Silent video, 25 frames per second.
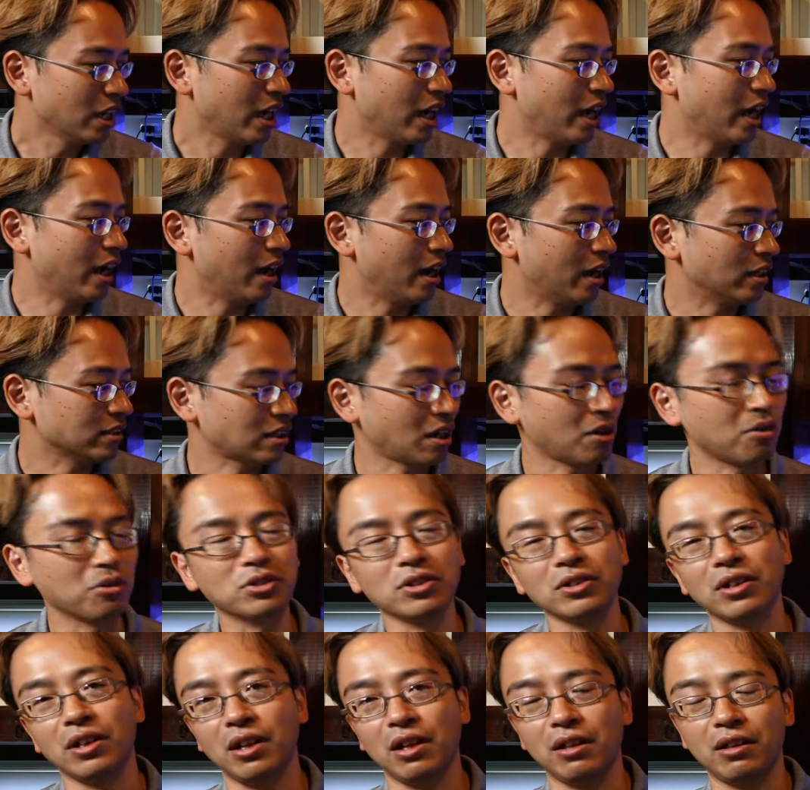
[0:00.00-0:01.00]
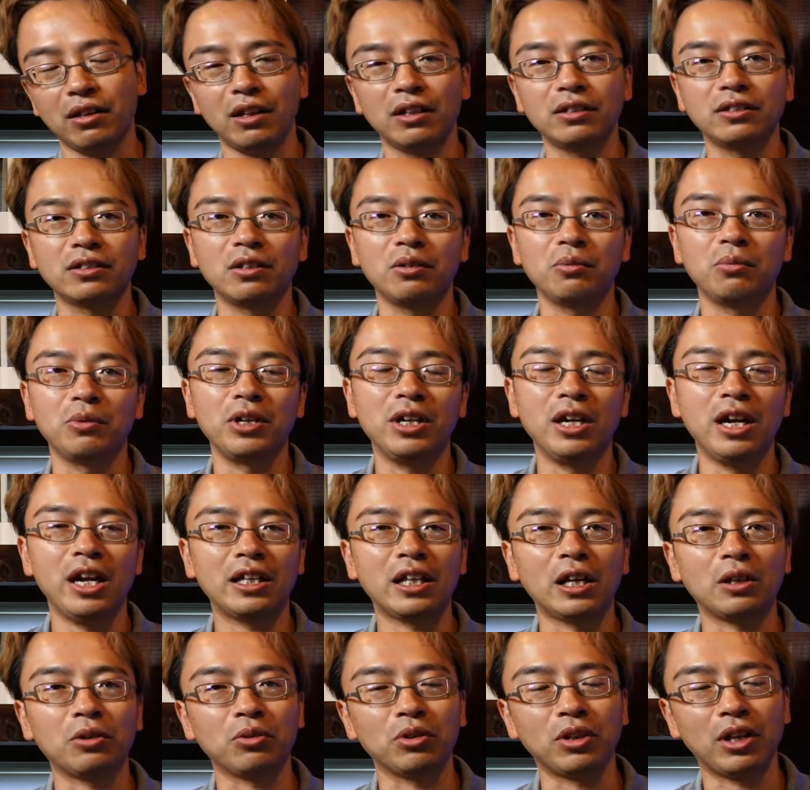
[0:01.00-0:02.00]
えー、サンゴ綱だったんですけども入
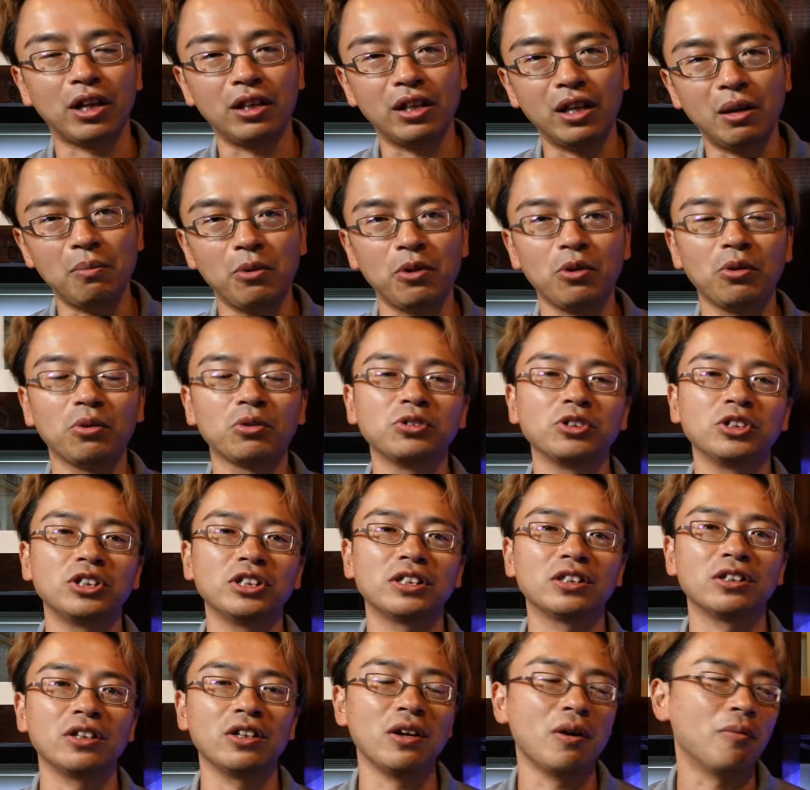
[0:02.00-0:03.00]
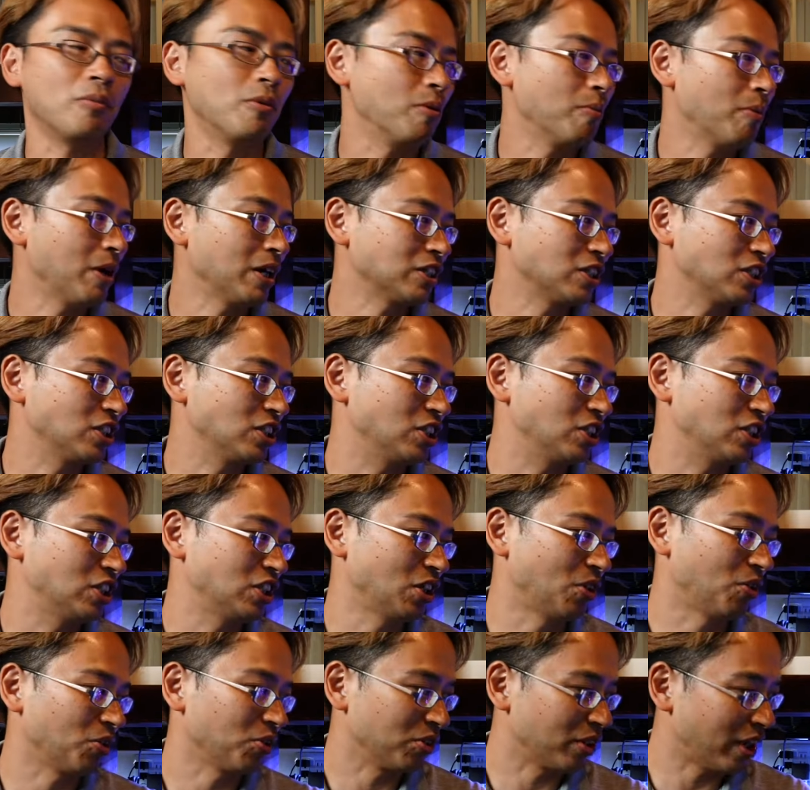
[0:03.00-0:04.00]
れた途端ねもう翌日にはもう真っ
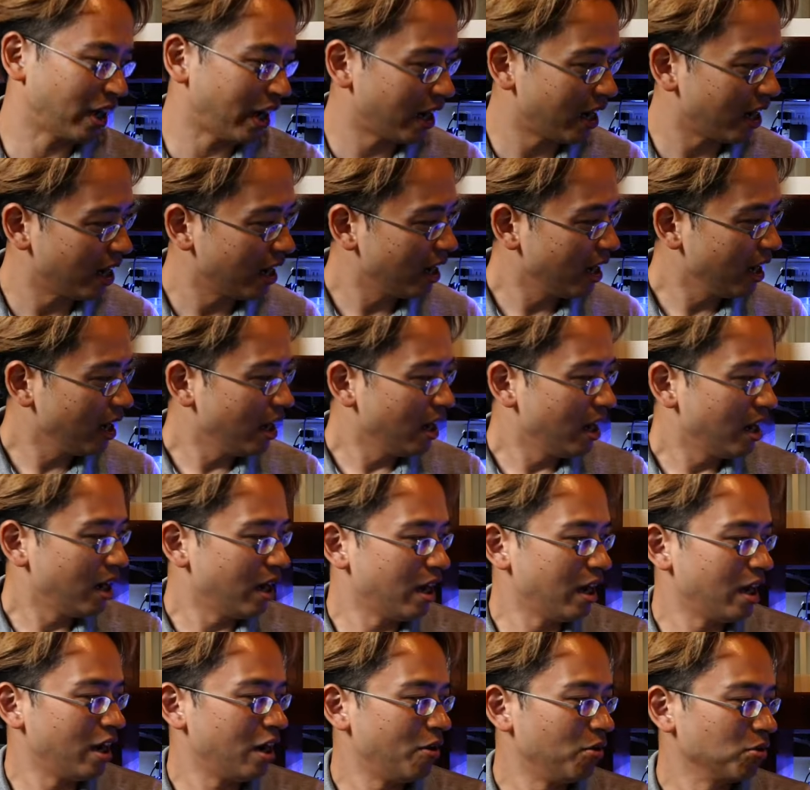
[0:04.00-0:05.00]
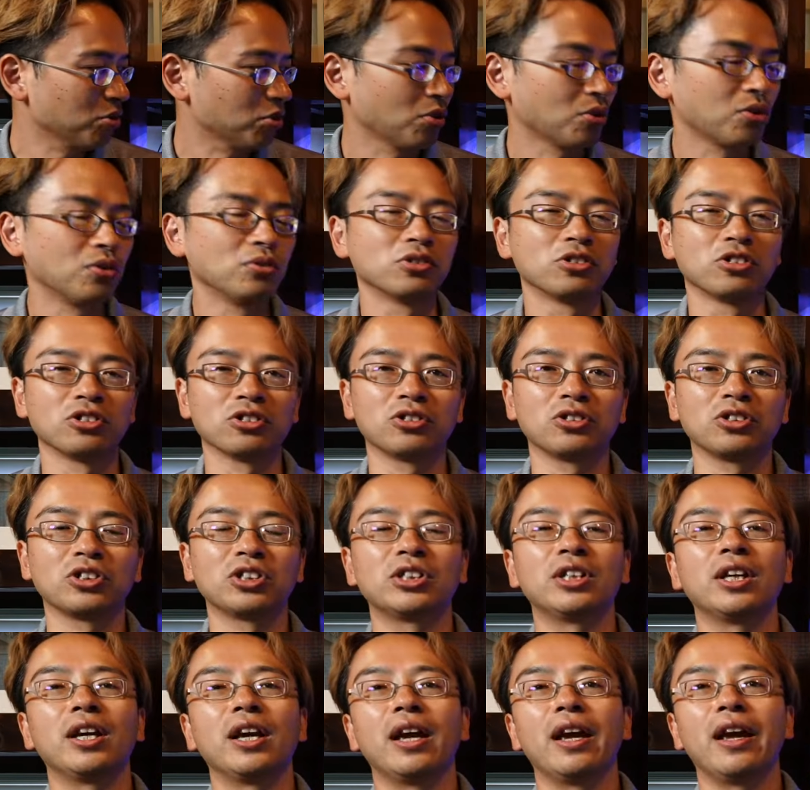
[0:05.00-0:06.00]
白のねえー、本当に美
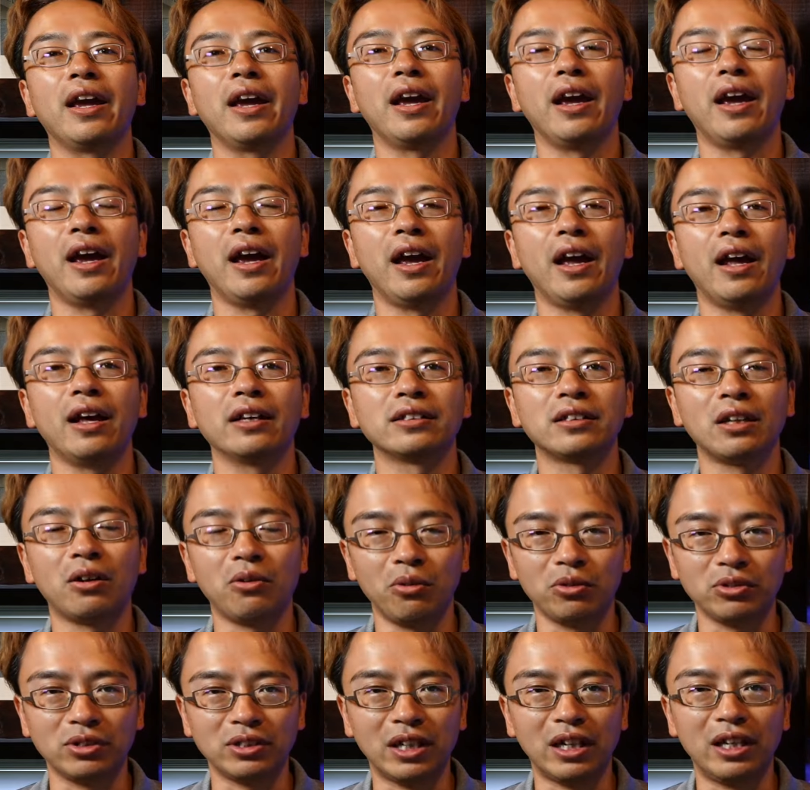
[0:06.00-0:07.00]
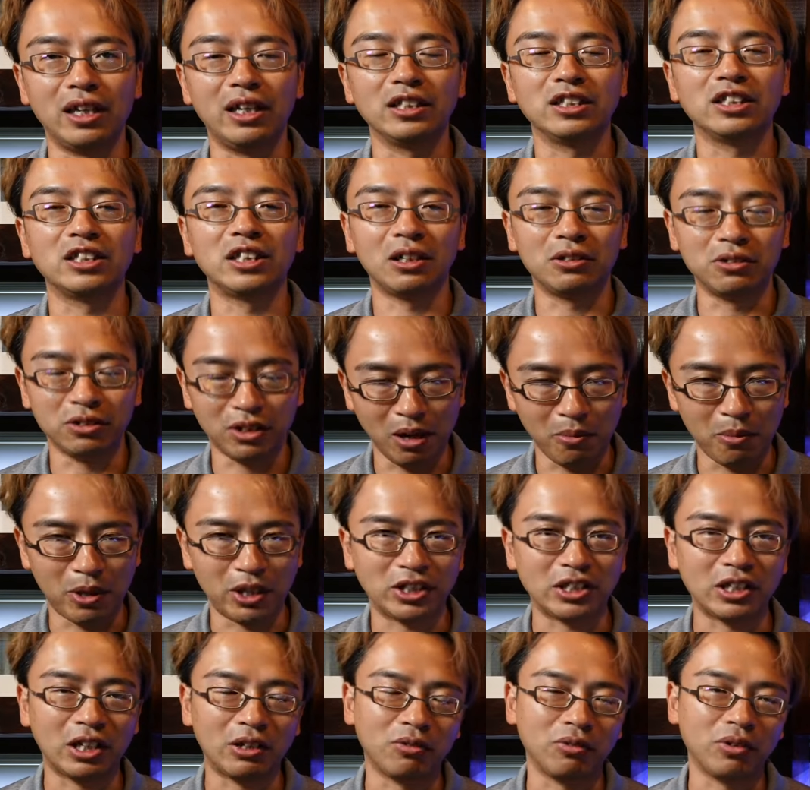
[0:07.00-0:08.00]
しい、えー、産後綱にしてくれま
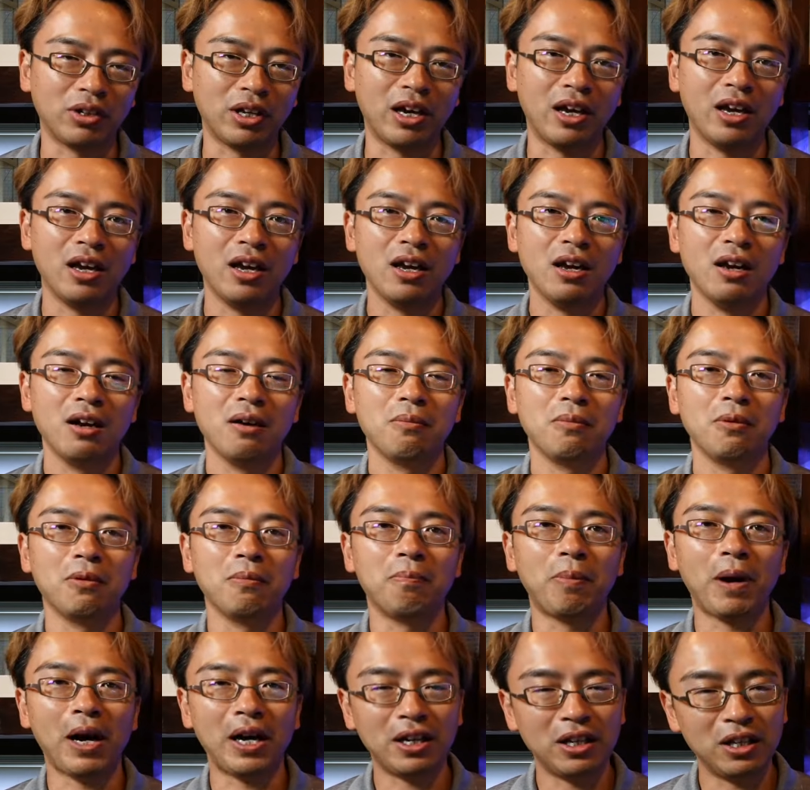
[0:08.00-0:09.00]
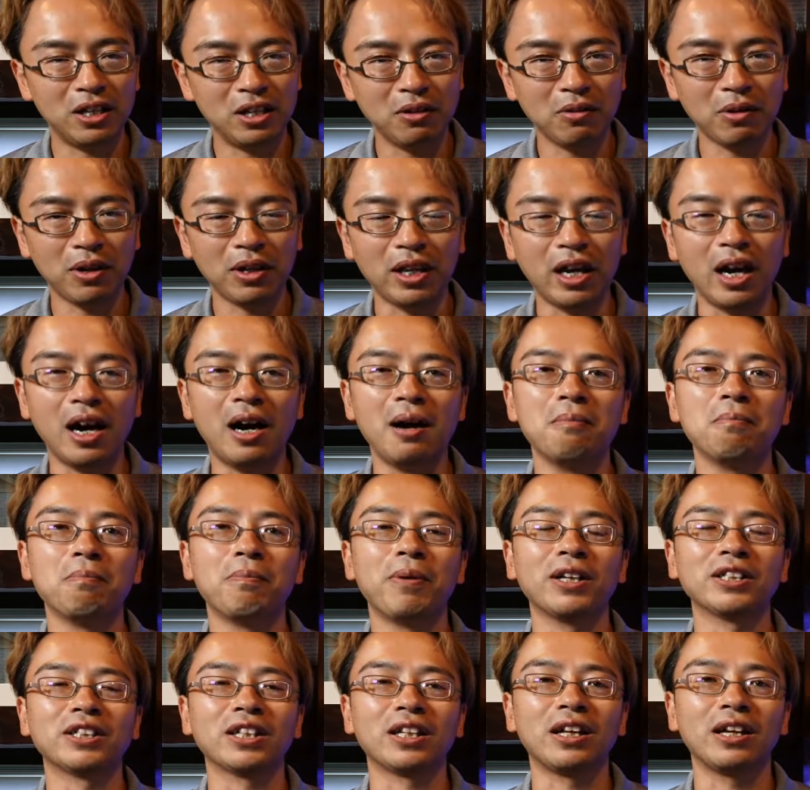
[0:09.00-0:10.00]
したのでもう馬力はね半
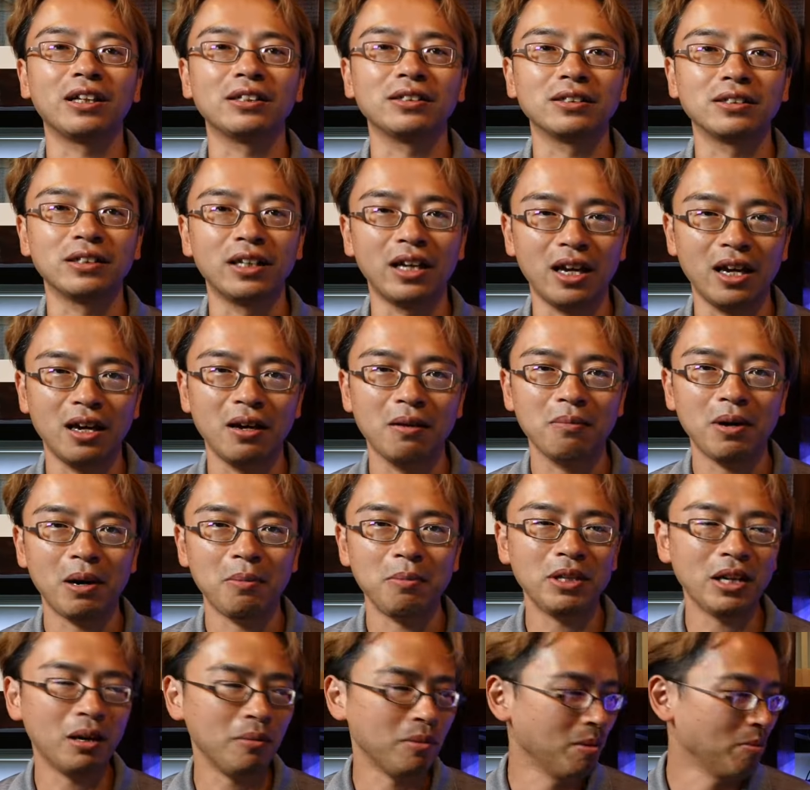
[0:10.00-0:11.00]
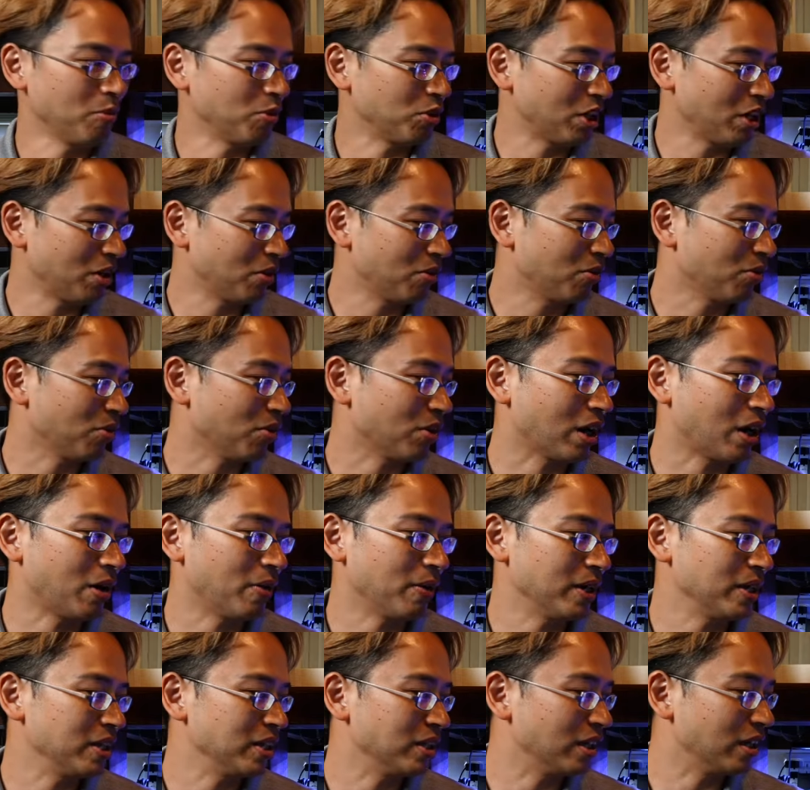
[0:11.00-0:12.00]
端じゃないですね、まあ、見た目も結構
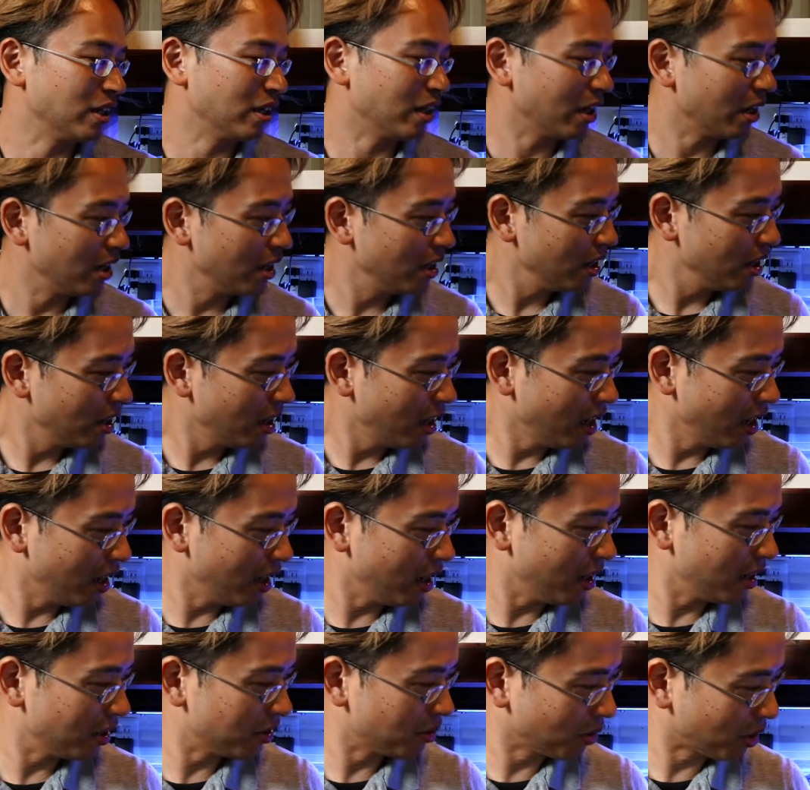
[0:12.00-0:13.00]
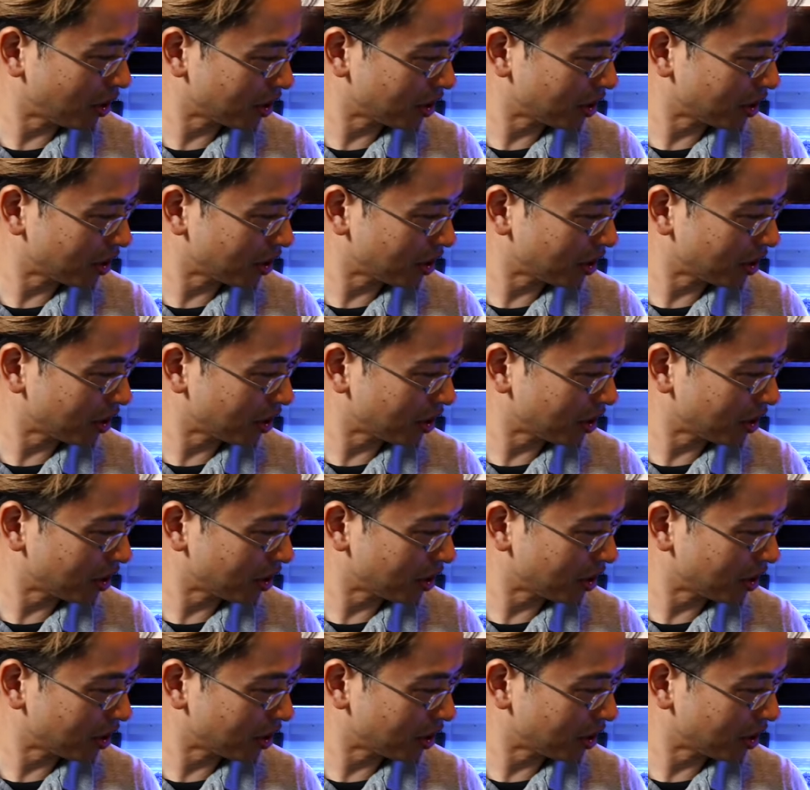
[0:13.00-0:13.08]
可愛いんでね、えーと、